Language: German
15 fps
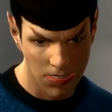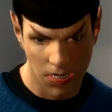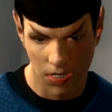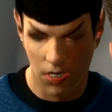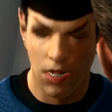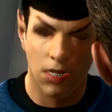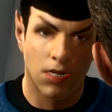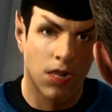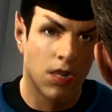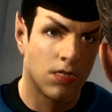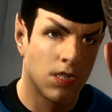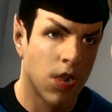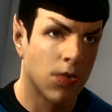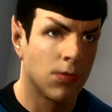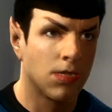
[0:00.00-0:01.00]
is clearly a
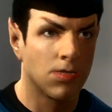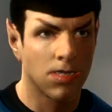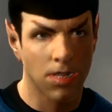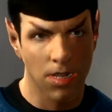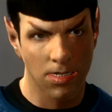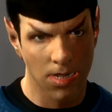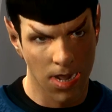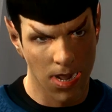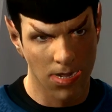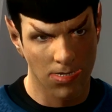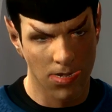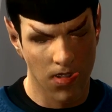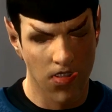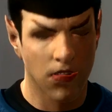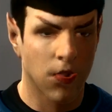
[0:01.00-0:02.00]
job that Mr.
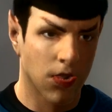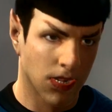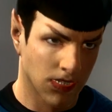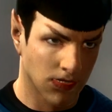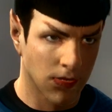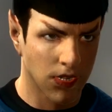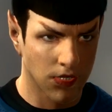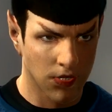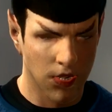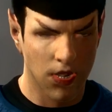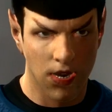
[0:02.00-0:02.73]
Scott and a few ensigns could